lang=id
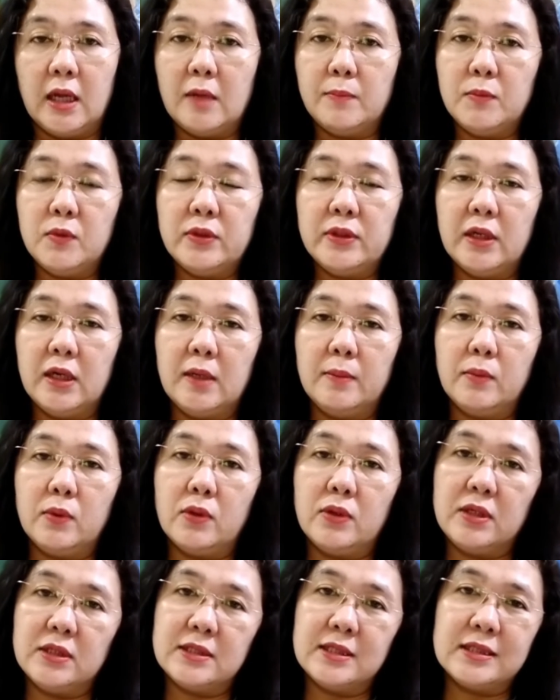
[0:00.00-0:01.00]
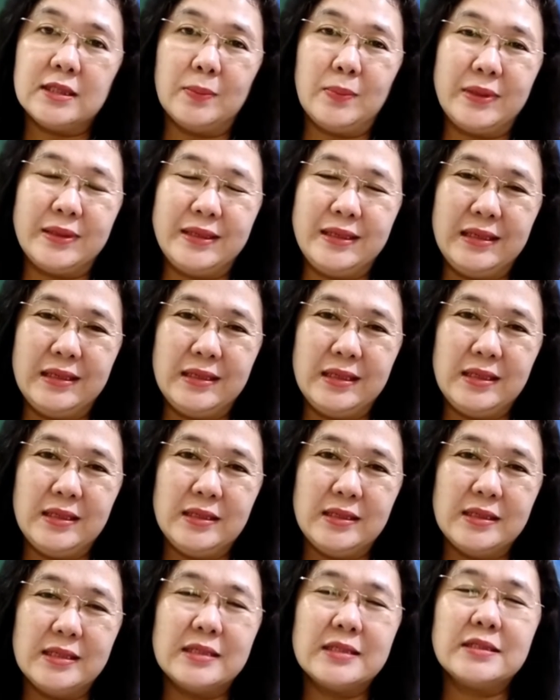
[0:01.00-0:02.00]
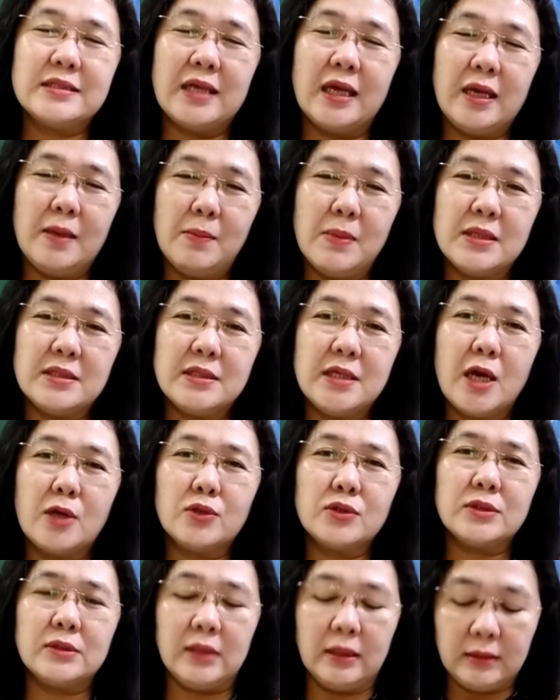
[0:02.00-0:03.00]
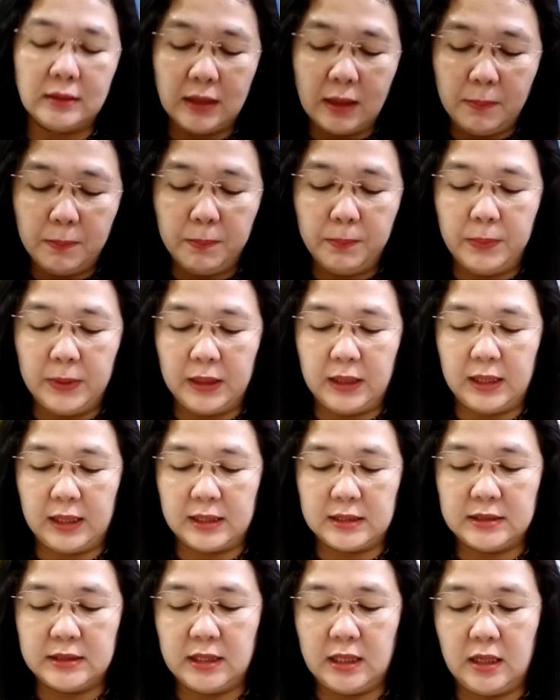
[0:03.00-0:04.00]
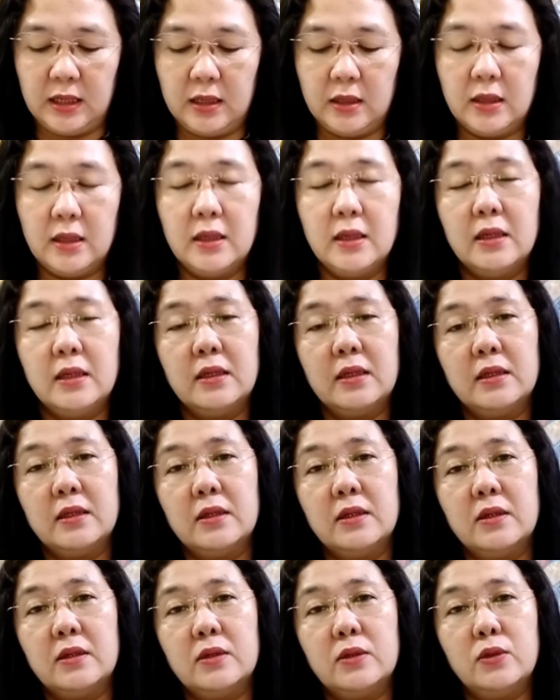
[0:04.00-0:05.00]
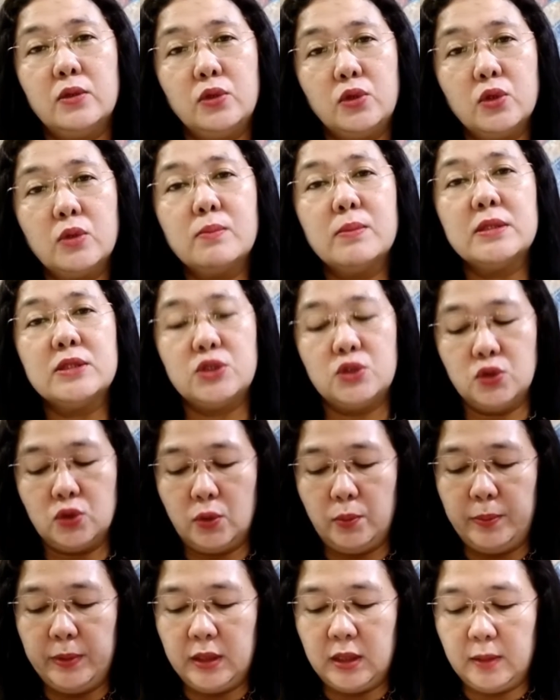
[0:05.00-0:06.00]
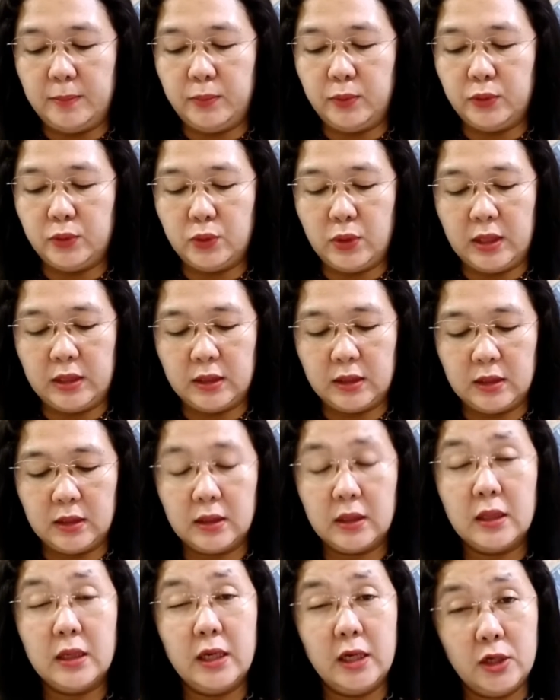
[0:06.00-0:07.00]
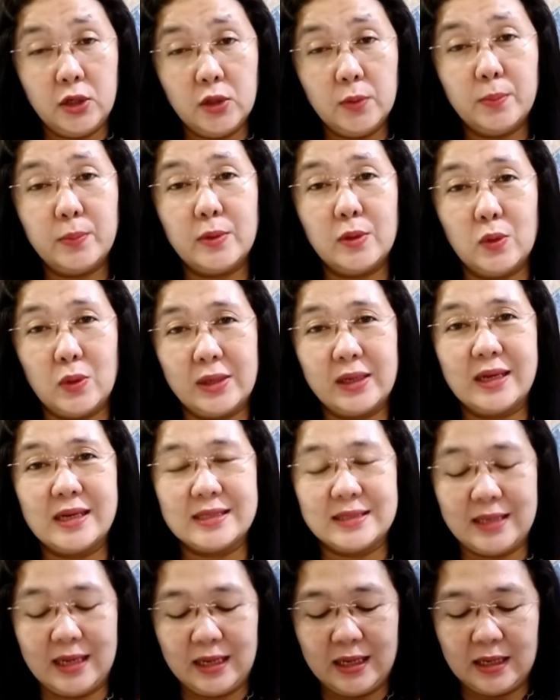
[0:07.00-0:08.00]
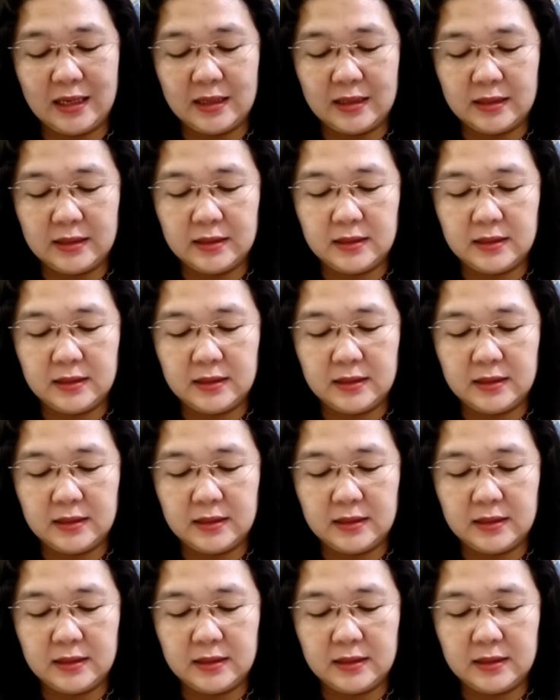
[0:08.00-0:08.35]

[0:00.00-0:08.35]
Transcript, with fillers: Namun dalam kondisi seperti ini, saya masih harus tetap bekerja untuk mencukupi kebutuhan hidup keluarga saya.